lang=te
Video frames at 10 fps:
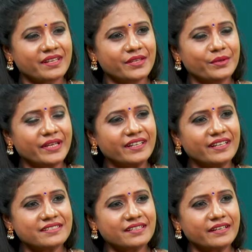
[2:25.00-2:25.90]
అయ్యో ఏంటి
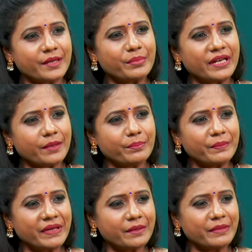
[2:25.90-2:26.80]
అసలు రేపు
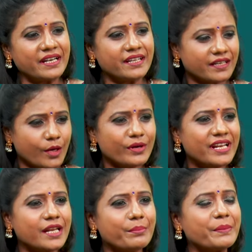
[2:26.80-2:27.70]
మిమ్మల్ని మళ్ళీ
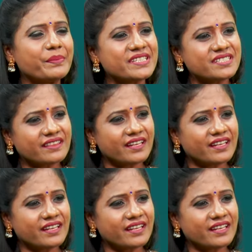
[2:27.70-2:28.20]
రౌడీల్ని పంపించింది